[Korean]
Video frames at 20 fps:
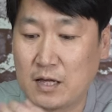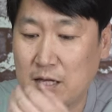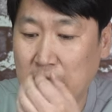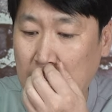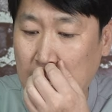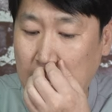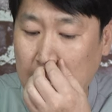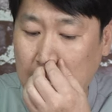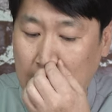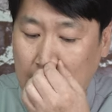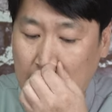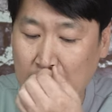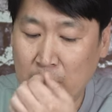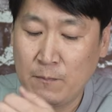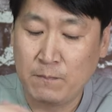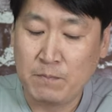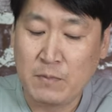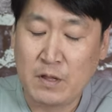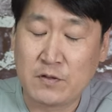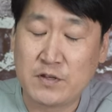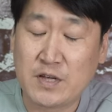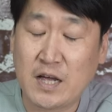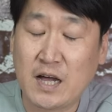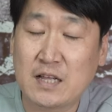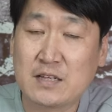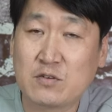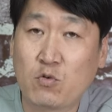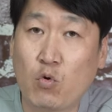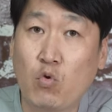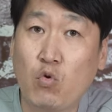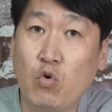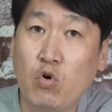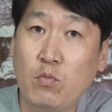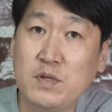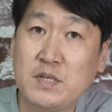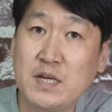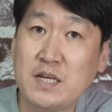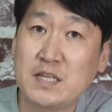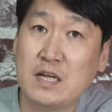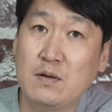이게 제가
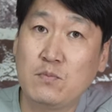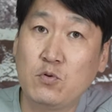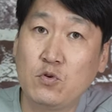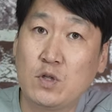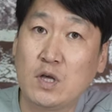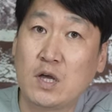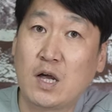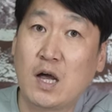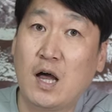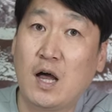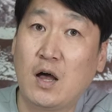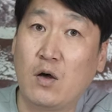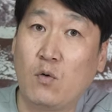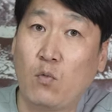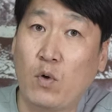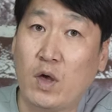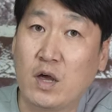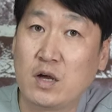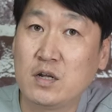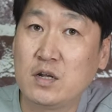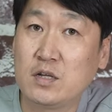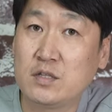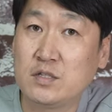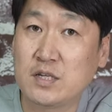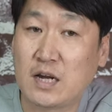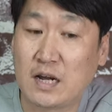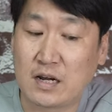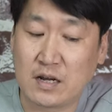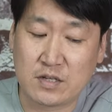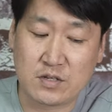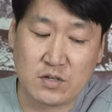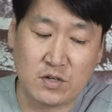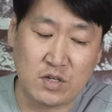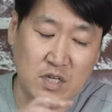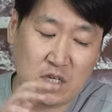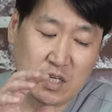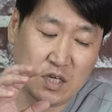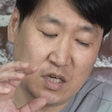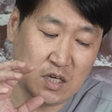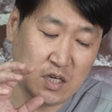곰곰이 찾아보니까 왜 그런지 알겠어요.
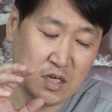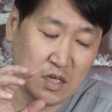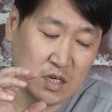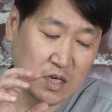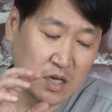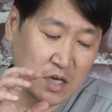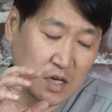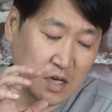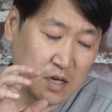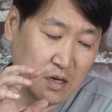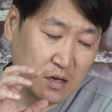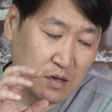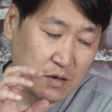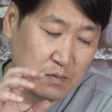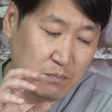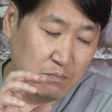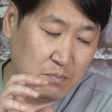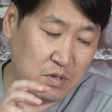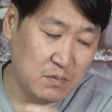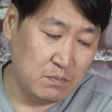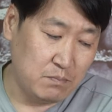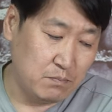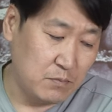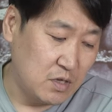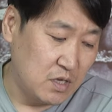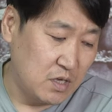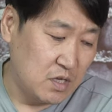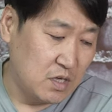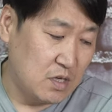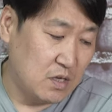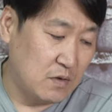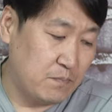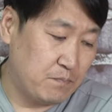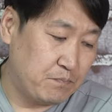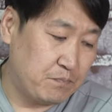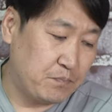이, 비, 이,